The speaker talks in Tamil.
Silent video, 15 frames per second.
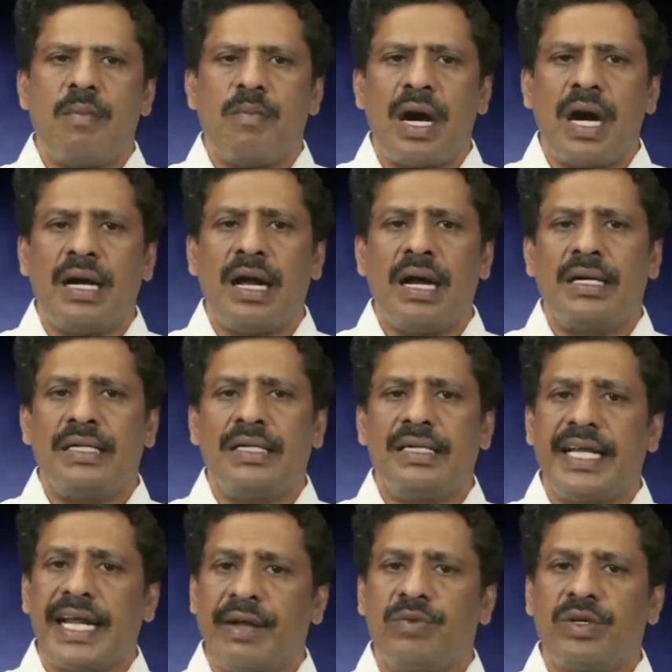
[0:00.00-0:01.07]
மாநாடு
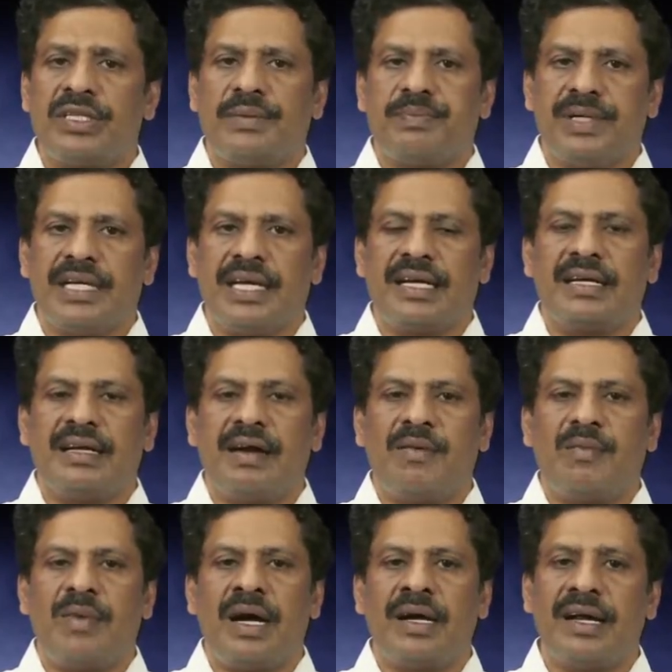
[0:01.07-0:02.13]
நிறைவுற்ற பின்னர்
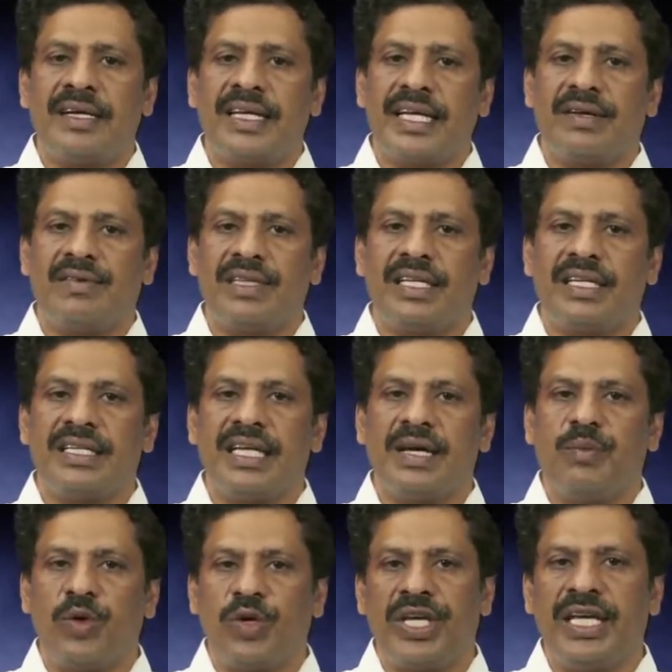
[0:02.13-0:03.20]
மாநாட்டிற்கு வந்திருந்த
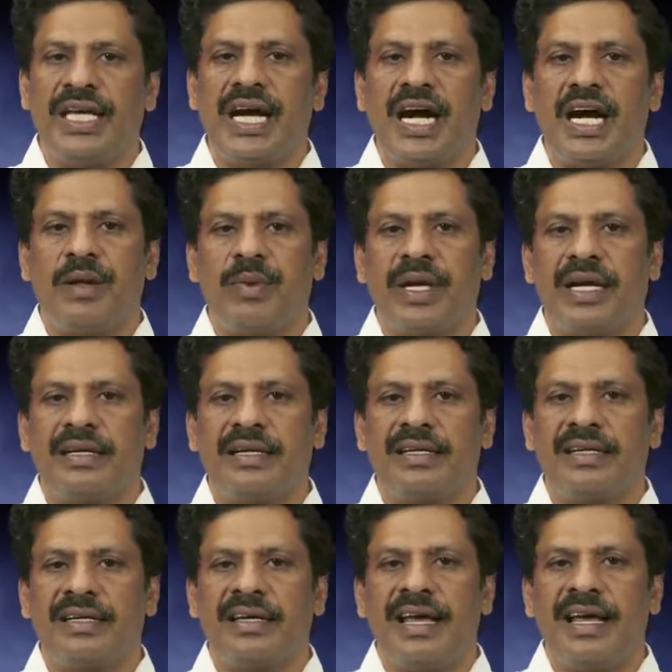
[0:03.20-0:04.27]
முக்கிய
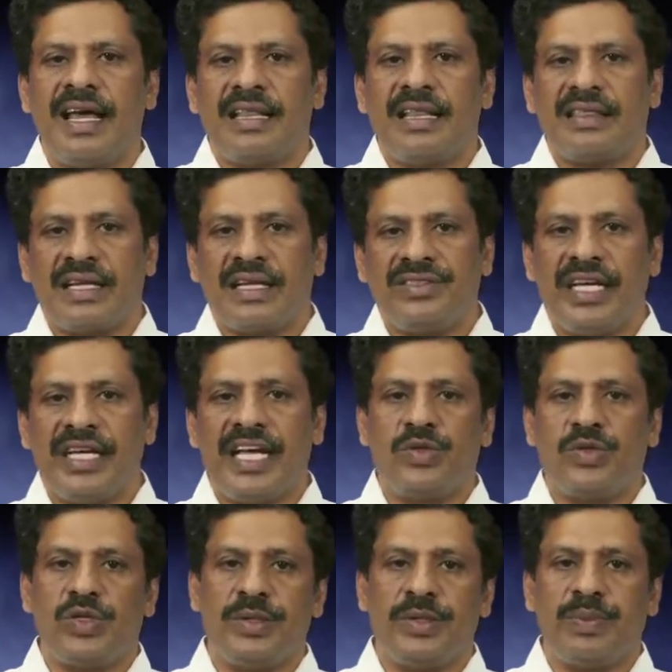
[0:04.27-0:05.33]
ஆளுமைகளுக்கு தஞ்சையை
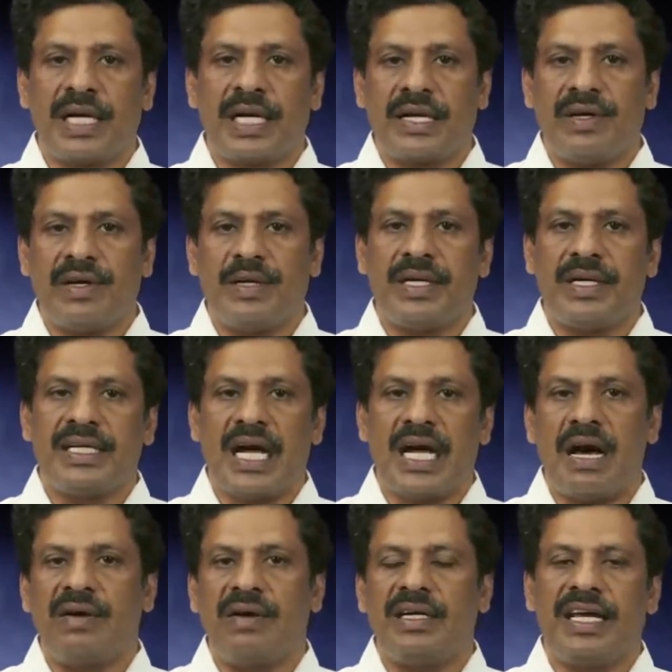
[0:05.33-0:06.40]
சுற்றி பார்க்க வேண்டும் என்ற
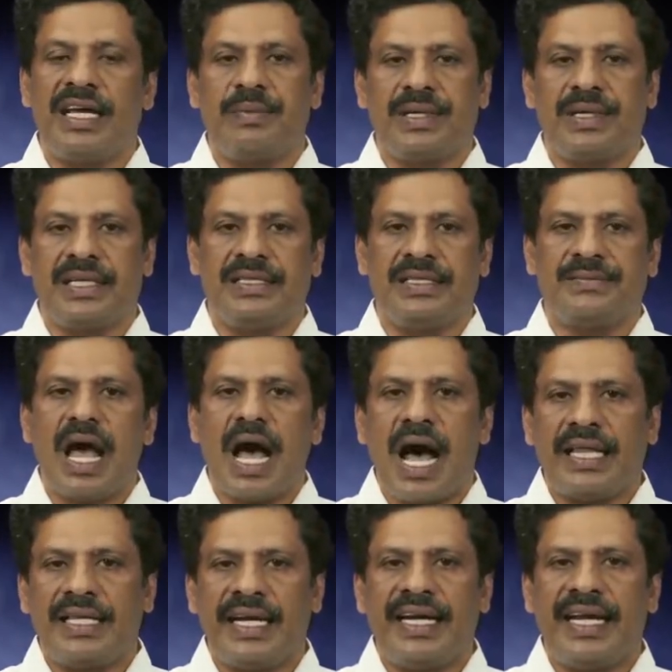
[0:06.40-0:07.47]
ஆவல் ஏற்பட்டது
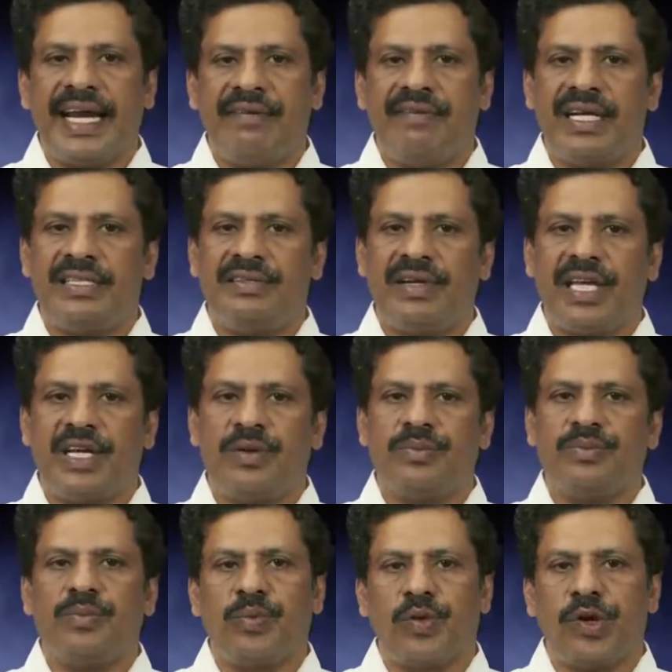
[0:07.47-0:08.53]
அதனை நிறைவேற்றி
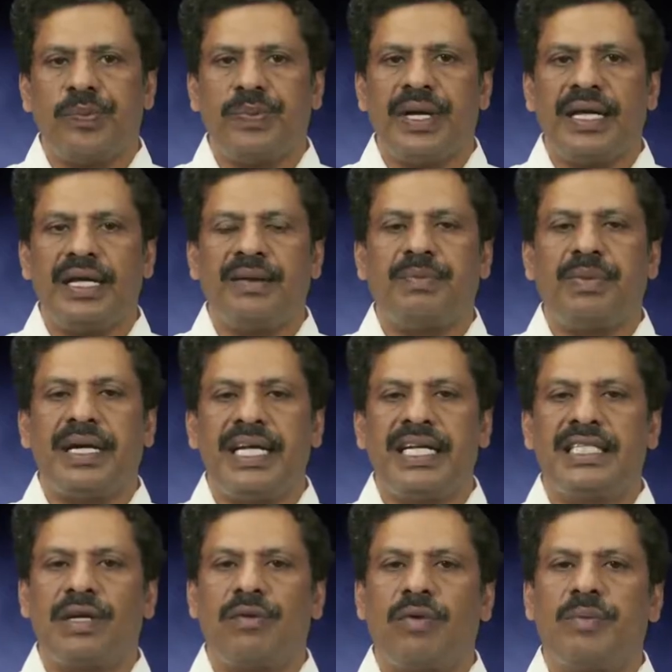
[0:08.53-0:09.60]
வைக்கும் பொறுப்பினை
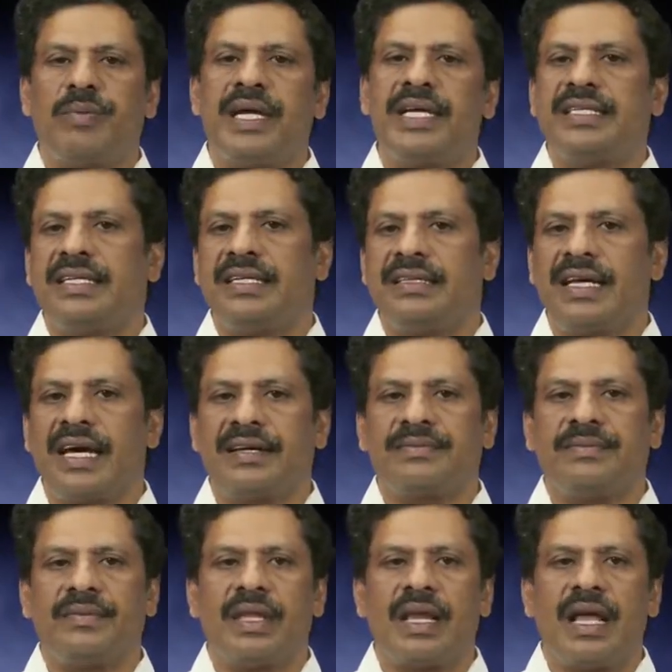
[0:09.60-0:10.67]
பன்னீர்செல்வம் ஏற்றிருந்தார்
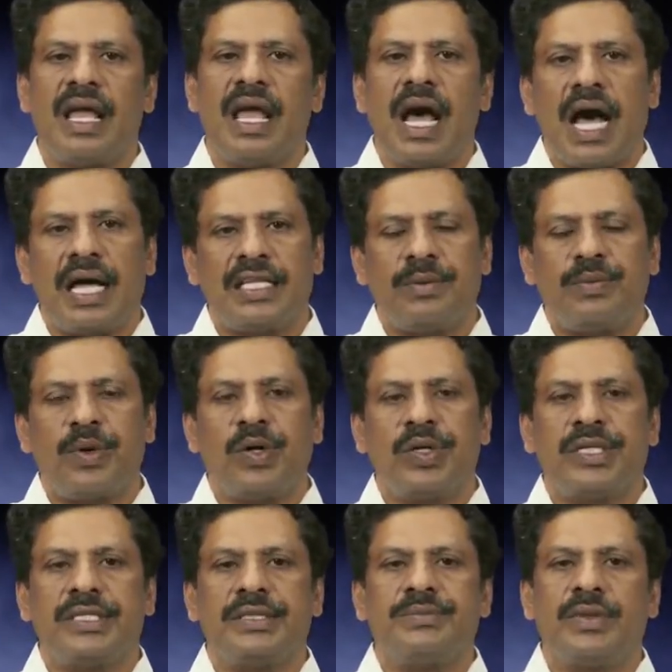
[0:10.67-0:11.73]
அதன்
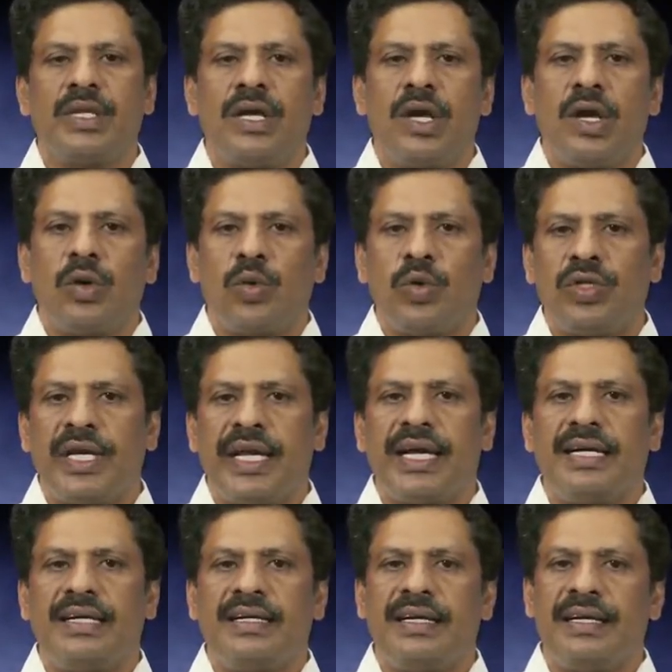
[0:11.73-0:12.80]
பொருட்டு
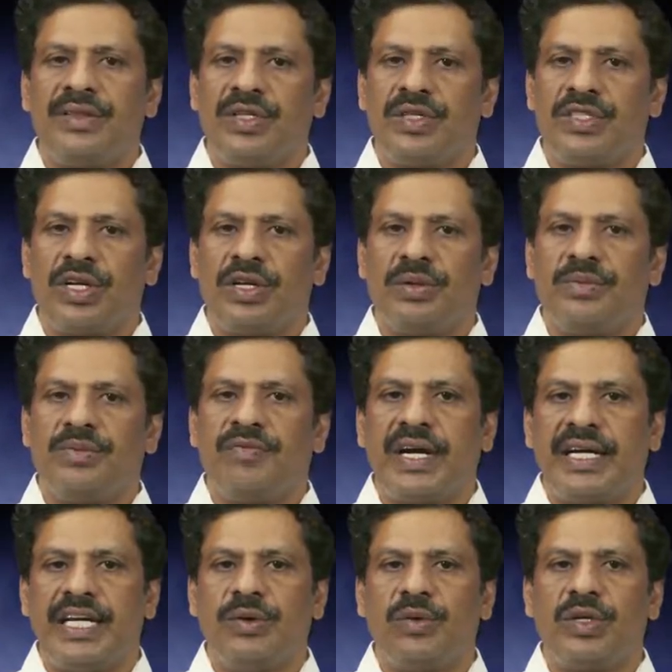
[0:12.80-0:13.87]
குதிரைகள் இழுத்துச் செல்லும்
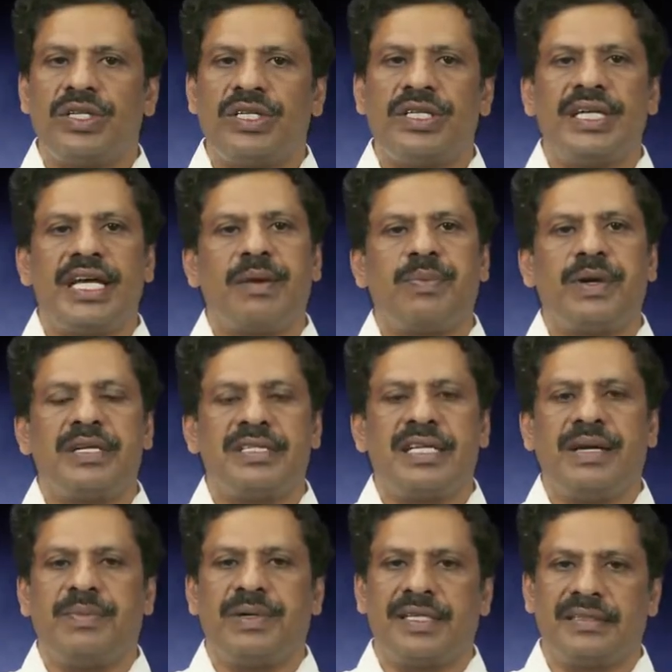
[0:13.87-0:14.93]
வண்டி ஒன்று ஏற்பாடு
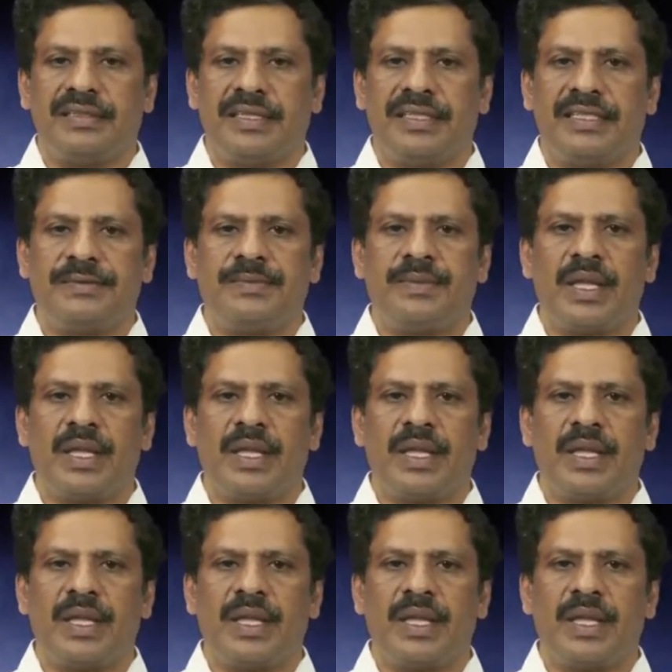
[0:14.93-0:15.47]
செய்யப்பட்டிருந்தது